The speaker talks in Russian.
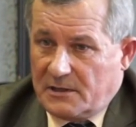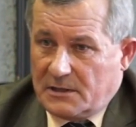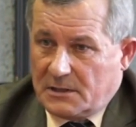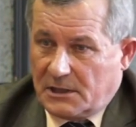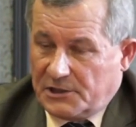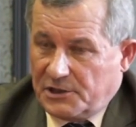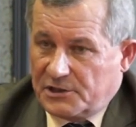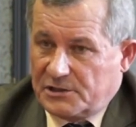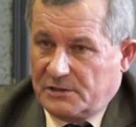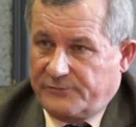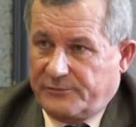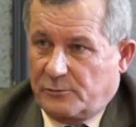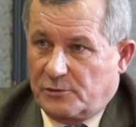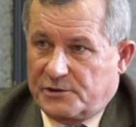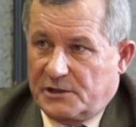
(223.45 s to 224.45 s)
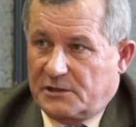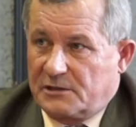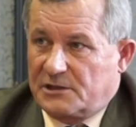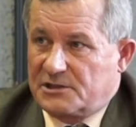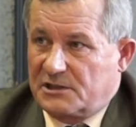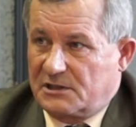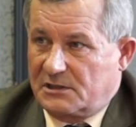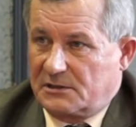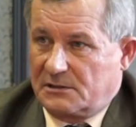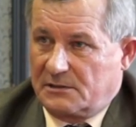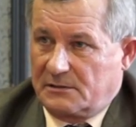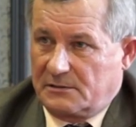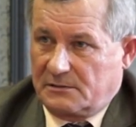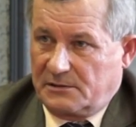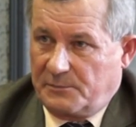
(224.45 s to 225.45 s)
Конечно, факультеты должны
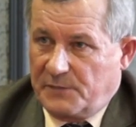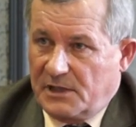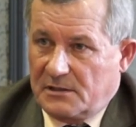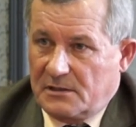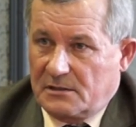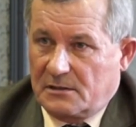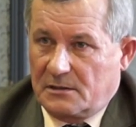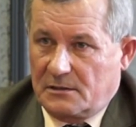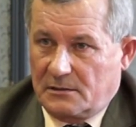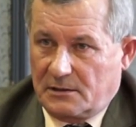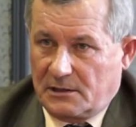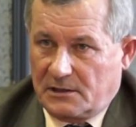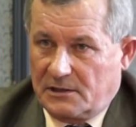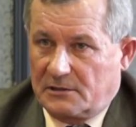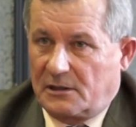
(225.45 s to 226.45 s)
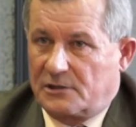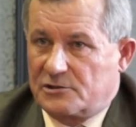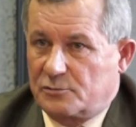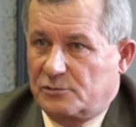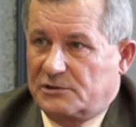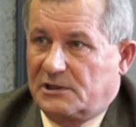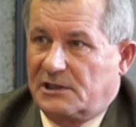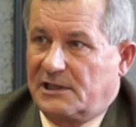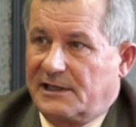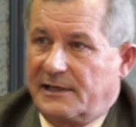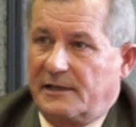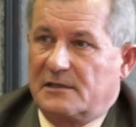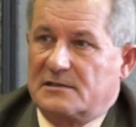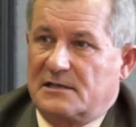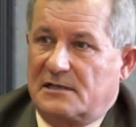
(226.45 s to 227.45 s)
иметь какие-то ресурсы для
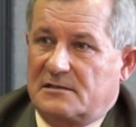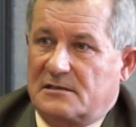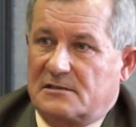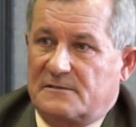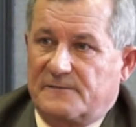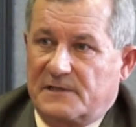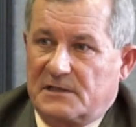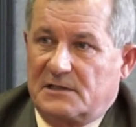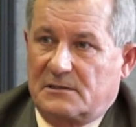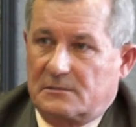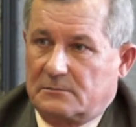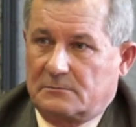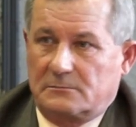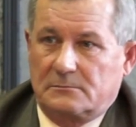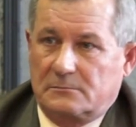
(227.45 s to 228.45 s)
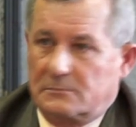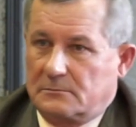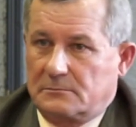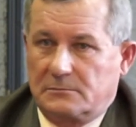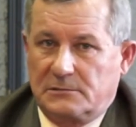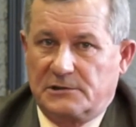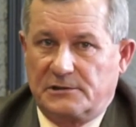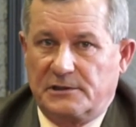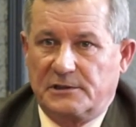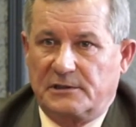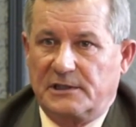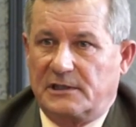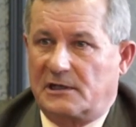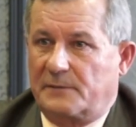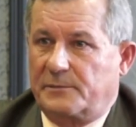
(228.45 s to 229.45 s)
реализации своих
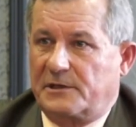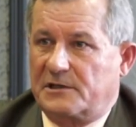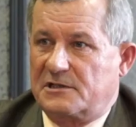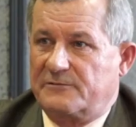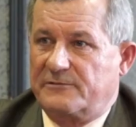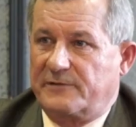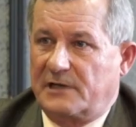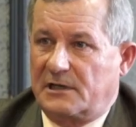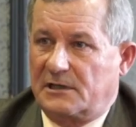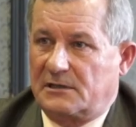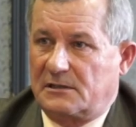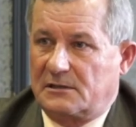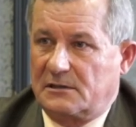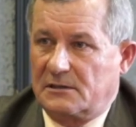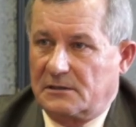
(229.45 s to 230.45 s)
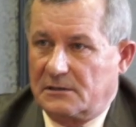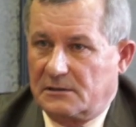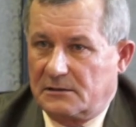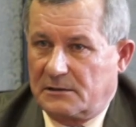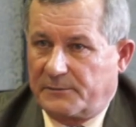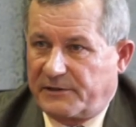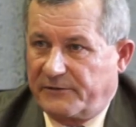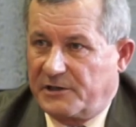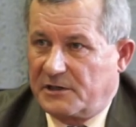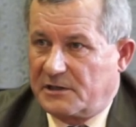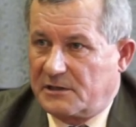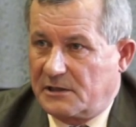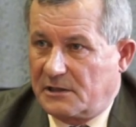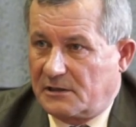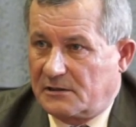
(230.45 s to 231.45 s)
не, корпоративного характера а, направлений
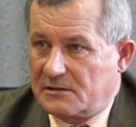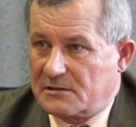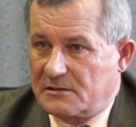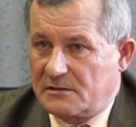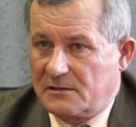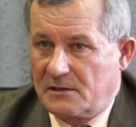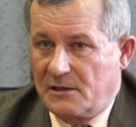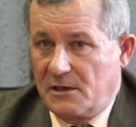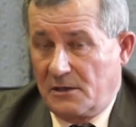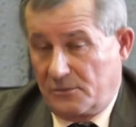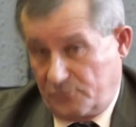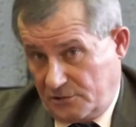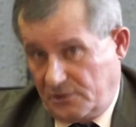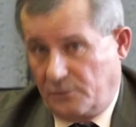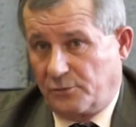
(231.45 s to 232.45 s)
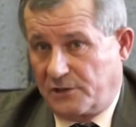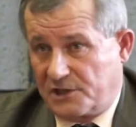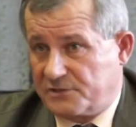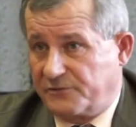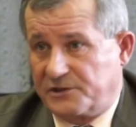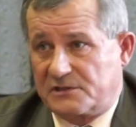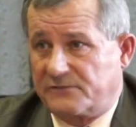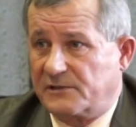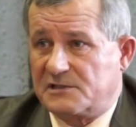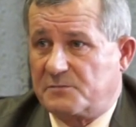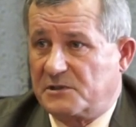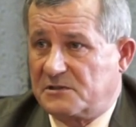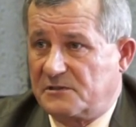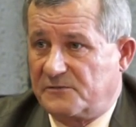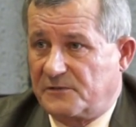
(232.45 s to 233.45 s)
деятельности. Да, у каждого есть своя
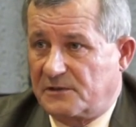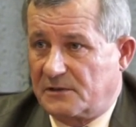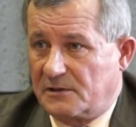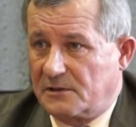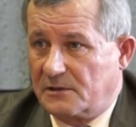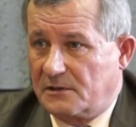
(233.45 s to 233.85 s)
специфика.